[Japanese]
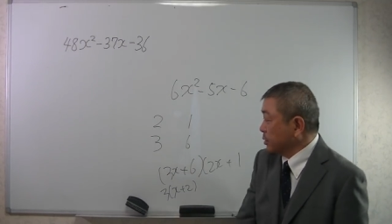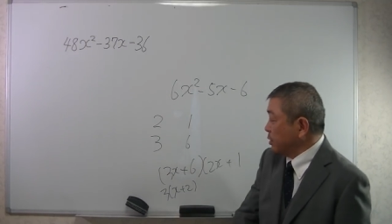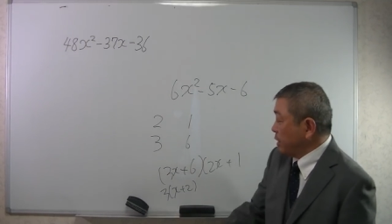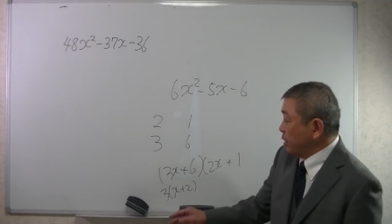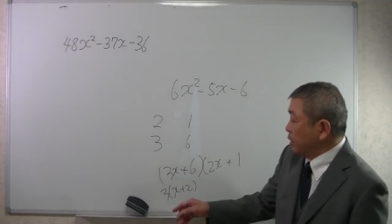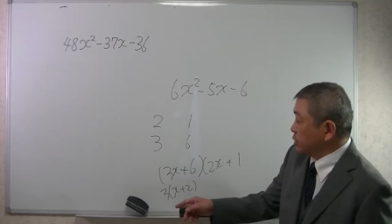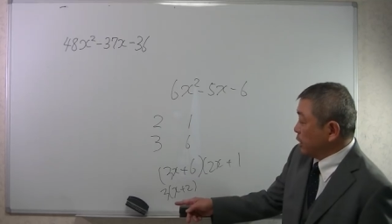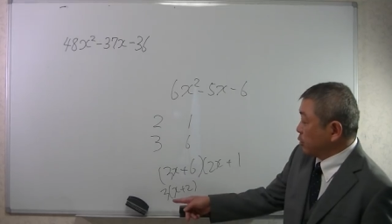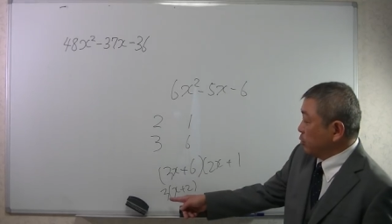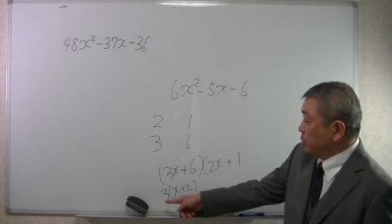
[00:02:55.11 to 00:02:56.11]
で
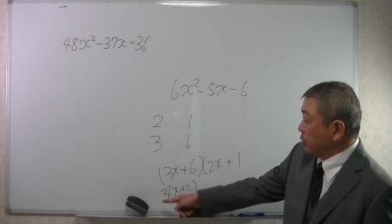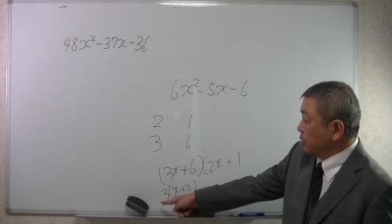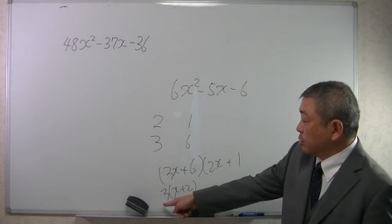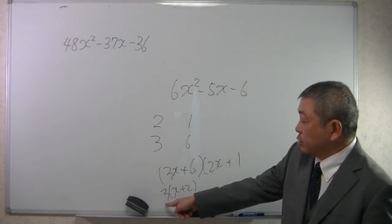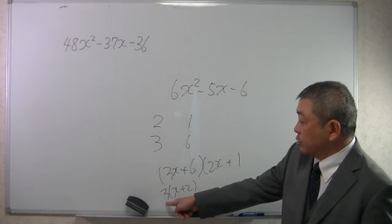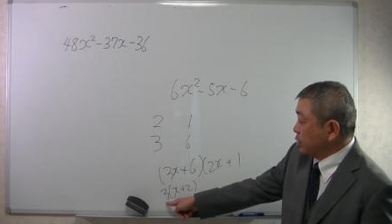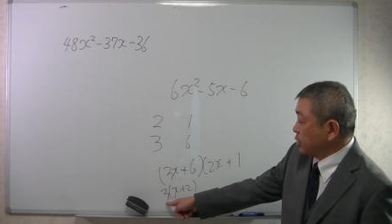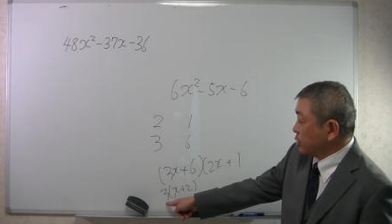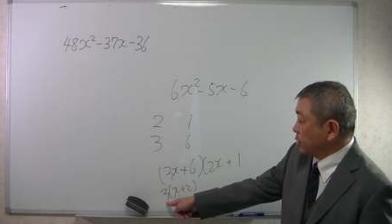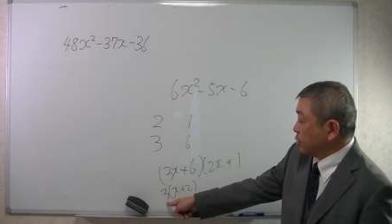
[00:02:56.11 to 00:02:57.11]
最後くくれ
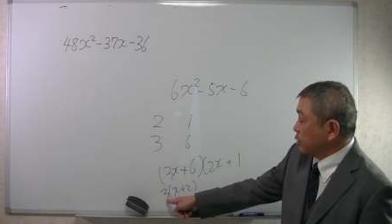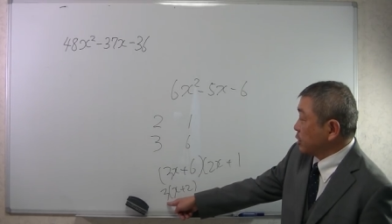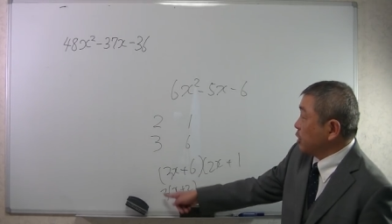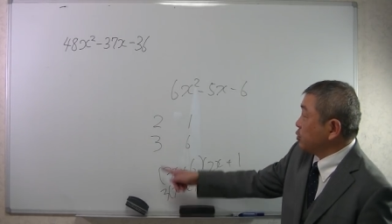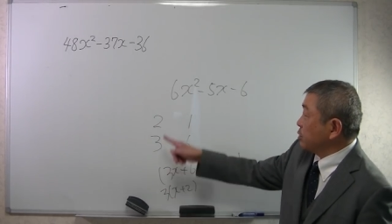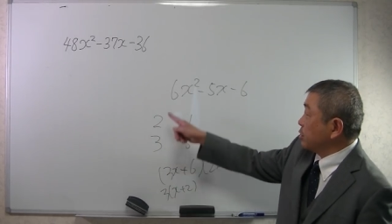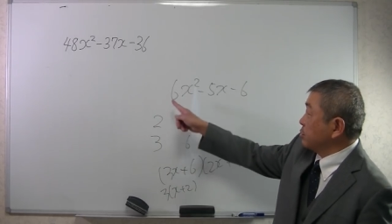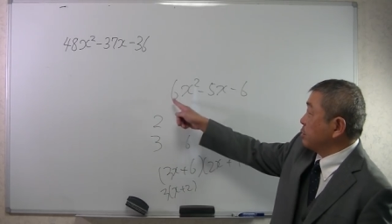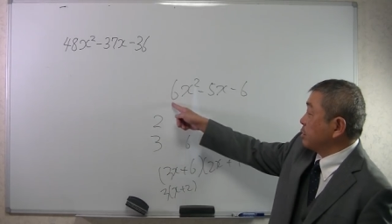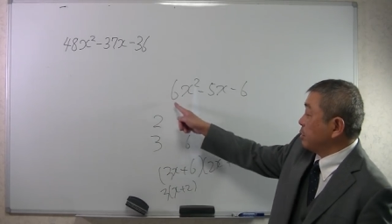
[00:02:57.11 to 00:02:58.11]
ちゃったらそれは最初から
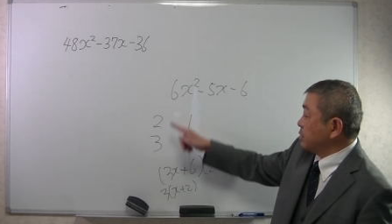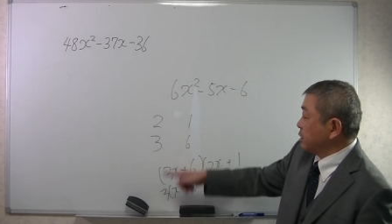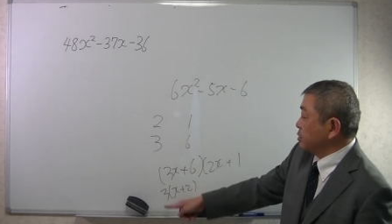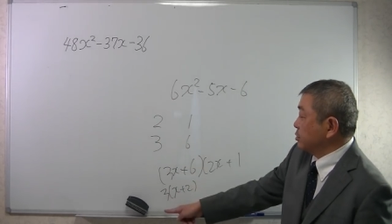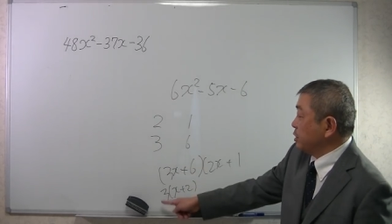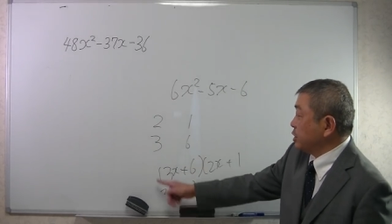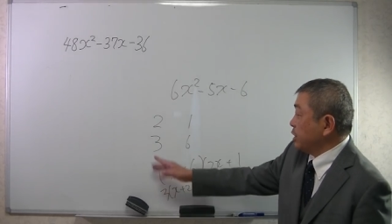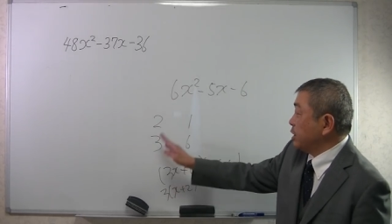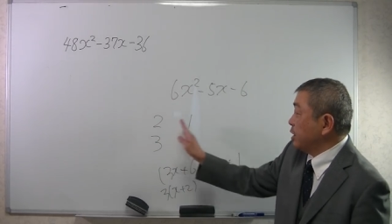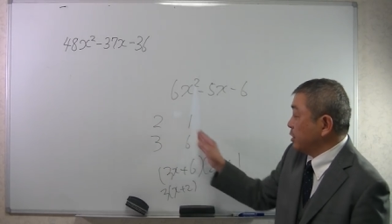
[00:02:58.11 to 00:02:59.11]
くくれてるはずでくくれちゃ
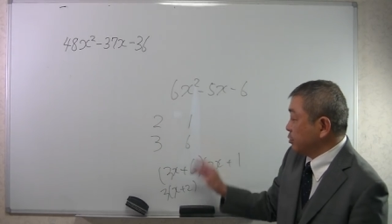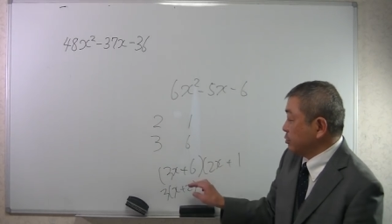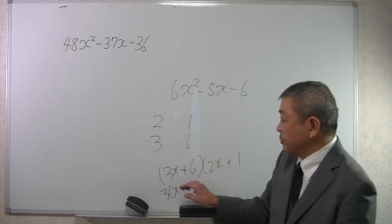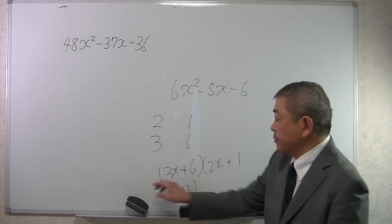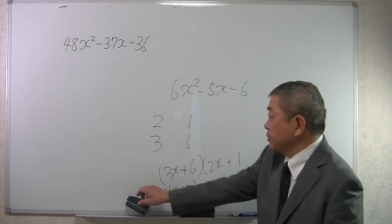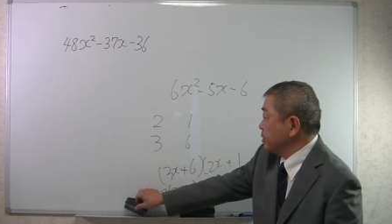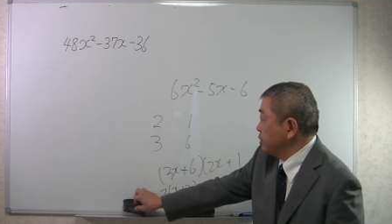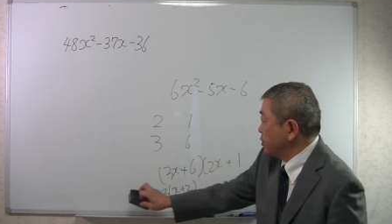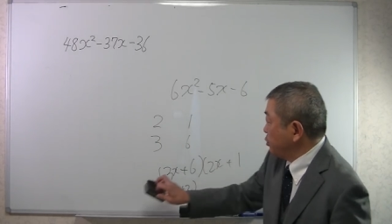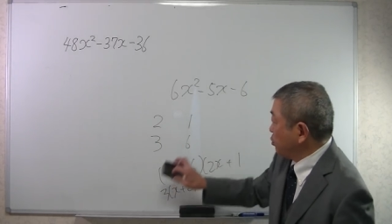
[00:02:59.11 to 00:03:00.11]
いけない
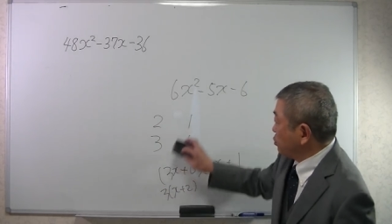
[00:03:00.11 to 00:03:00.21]
という